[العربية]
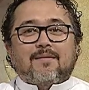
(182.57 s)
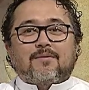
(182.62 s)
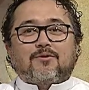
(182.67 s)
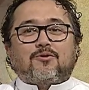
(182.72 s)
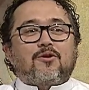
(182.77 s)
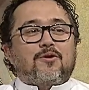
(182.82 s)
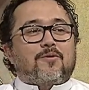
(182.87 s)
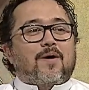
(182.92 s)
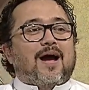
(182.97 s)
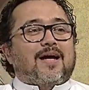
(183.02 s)
لما
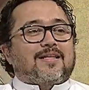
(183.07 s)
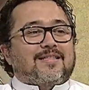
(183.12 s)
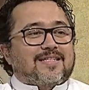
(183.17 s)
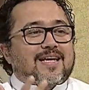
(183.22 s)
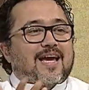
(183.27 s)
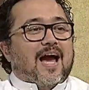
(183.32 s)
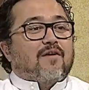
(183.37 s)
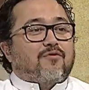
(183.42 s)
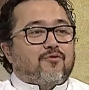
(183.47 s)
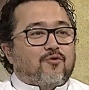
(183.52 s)
تقول لواحد
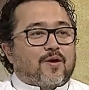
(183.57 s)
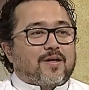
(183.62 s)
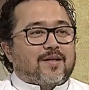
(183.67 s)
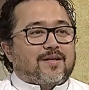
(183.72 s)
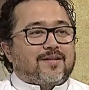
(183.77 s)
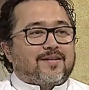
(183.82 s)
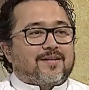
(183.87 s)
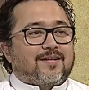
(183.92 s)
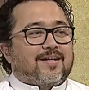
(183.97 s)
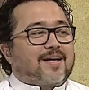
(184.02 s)
زي عفوا
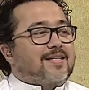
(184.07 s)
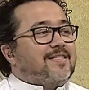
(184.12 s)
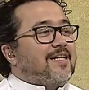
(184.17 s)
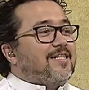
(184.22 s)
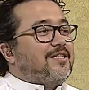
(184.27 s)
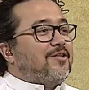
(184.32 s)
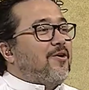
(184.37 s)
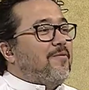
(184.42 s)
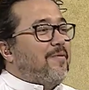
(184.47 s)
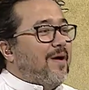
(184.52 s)
ايش
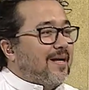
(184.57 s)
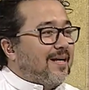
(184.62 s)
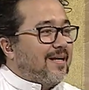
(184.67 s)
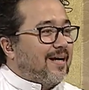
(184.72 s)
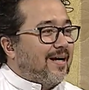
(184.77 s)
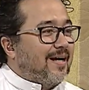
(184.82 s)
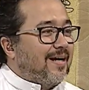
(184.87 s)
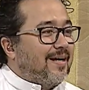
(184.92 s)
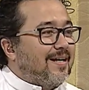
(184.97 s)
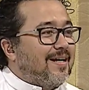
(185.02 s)
الجواب
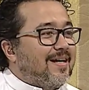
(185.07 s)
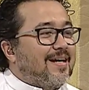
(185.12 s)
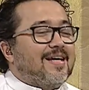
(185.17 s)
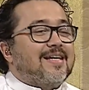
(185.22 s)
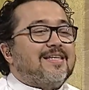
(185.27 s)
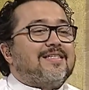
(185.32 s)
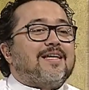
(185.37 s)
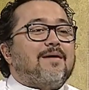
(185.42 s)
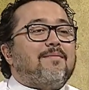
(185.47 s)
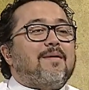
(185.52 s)
حقها
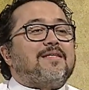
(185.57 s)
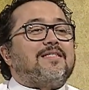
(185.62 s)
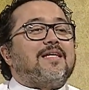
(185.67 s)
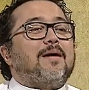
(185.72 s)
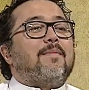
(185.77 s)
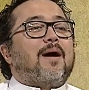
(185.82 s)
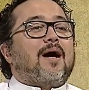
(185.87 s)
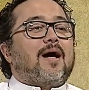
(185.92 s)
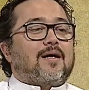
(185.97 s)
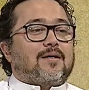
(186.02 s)
شكرا سما
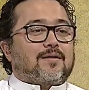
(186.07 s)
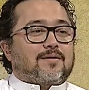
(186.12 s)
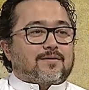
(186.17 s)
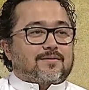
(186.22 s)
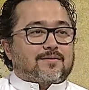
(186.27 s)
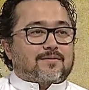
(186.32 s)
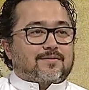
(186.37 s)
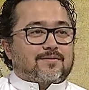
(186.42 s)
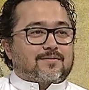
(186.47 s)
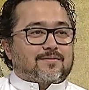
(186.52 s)
سما
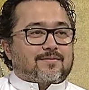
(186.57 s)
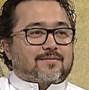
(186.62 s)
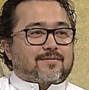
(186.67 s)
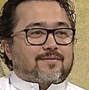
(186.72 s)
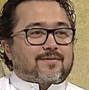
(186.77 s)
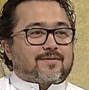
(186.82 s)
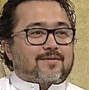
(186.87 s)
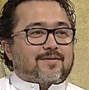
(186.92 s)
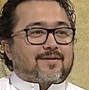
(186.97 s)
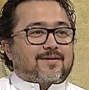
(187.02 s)

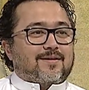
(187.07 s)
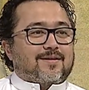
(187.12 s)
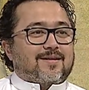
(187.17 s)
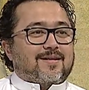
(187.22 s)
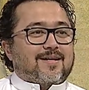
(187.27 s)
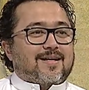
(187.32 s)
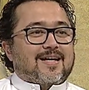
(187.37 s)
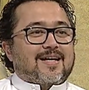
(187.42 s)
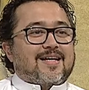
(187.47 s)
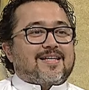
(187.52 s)
سما آه. سما آه.
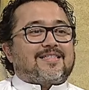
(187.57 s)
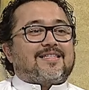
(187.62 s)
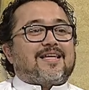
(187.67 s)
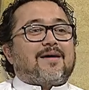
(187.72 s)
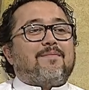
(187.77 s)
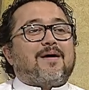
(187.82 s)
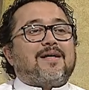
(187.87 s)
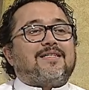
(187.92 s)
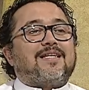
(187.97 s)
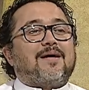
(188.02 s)

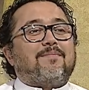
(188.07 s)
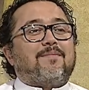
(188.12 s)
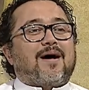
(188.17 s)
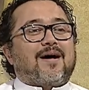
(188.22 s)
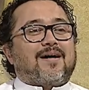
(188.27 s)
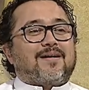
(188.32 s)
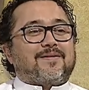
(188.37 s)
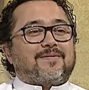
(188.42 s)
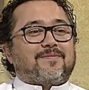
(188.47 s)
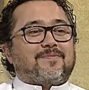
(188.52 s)
سما, آه. حلو.
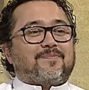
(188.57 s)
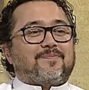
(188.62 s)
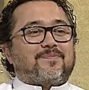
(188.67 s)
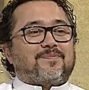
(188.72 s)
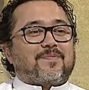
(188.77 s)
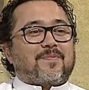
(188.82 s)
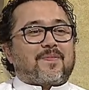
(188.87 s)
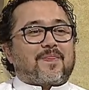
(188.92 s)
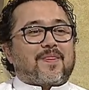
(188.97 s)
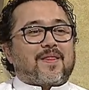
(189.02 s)
سما. زي لما
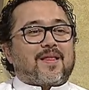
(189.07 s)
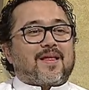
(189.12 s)
تقول